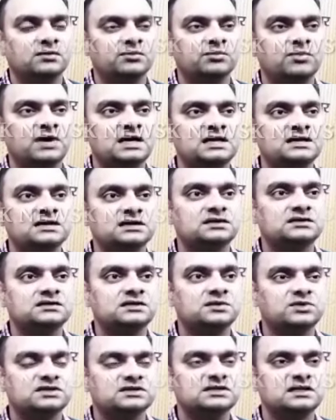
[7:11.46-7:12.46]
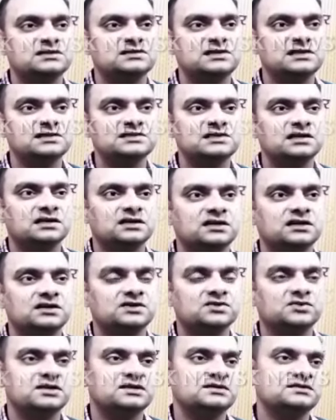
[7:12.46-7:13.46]
पानी की समस्या जल संकट
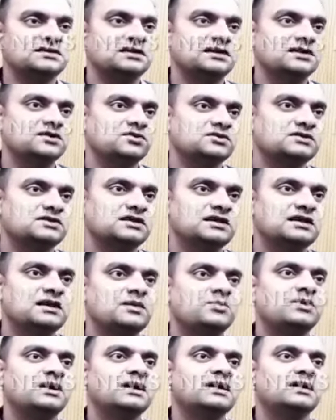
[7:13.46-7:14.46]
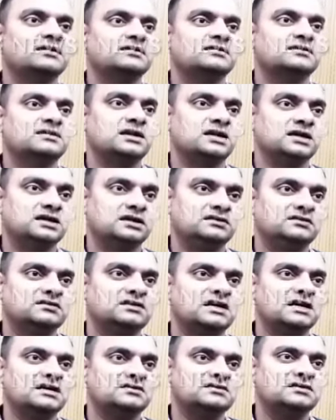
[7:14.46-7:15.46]
जो है इस ज़िले को झेलना पड़ा है जहाँ की
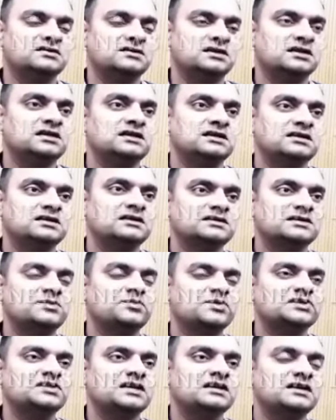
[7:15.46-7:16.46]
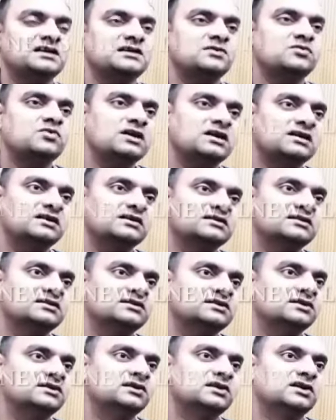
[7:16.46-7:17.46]
जहाँ जनरली ये समस्या नहीं हुआ करती
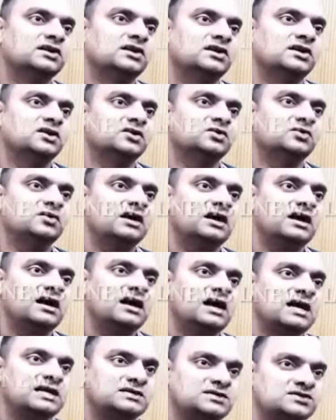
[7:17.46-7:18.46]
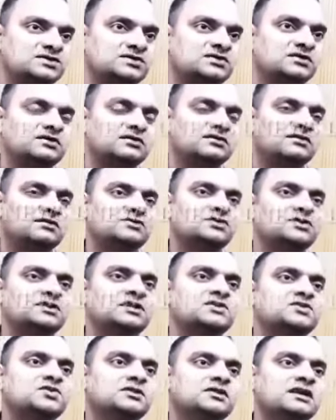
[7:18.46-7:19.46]
थी तो आज
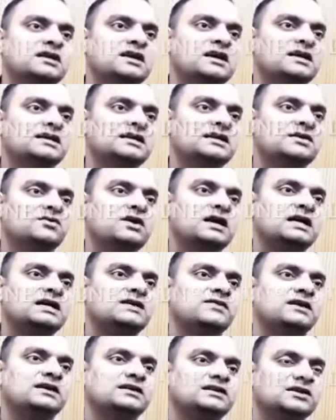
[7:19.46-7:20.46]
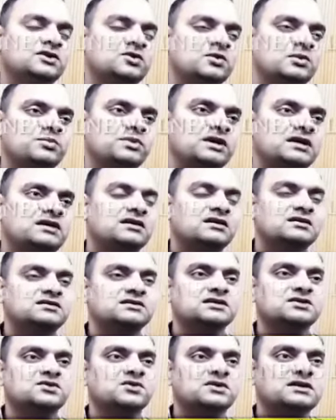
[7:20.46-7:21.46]
की जो तैयारी है वो आने वाले दिनों में
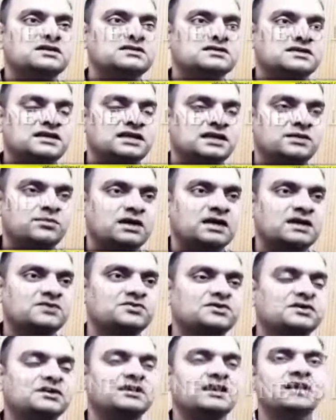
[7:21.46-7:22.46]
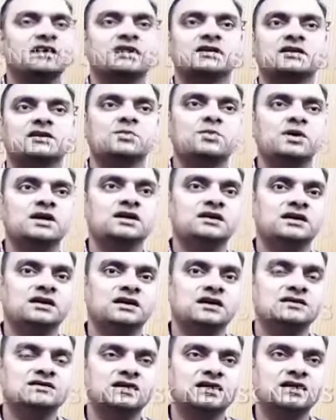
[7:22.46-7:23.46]
परिलक्षित होगी इसके लिए मानव श्रृंखला का निर्माण
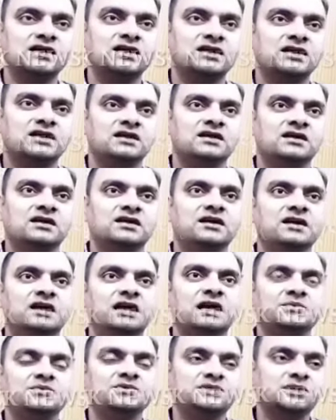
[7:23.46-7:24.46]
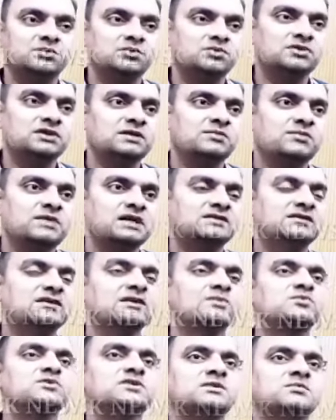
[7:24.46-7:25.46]
कराया जा रहा है आप सबों के
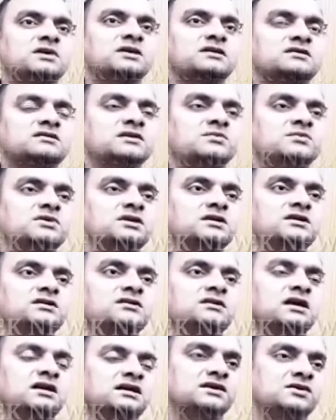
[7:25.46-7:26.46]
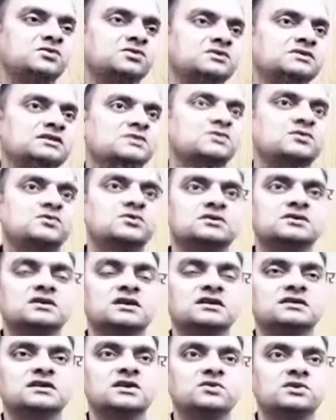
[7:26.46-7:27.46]
माध्यम से मैं सभी नागरिकों से अनुरोध
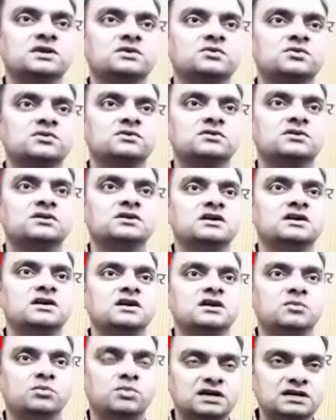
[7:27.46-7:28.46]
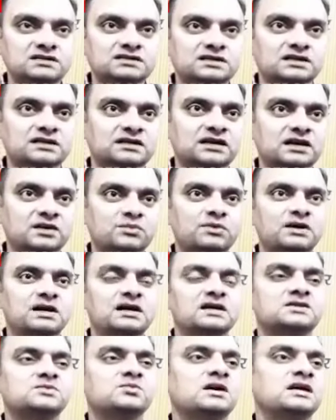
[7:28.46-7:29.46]
करता हूँ कि वो बड़ी संख्या में
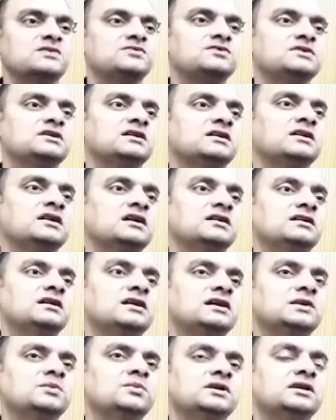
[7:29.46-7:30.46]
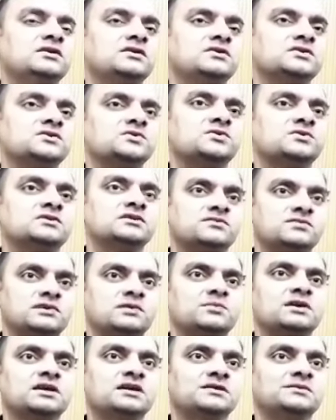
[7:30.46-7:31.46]
आए इस मानव श्रृंखला का अंग बने और उसको सफल
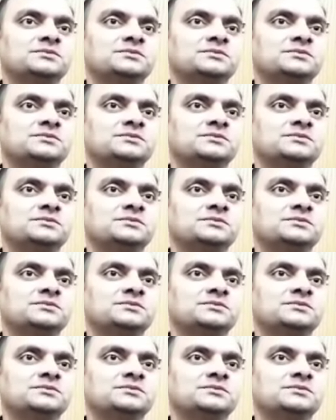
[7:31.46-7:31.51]
बने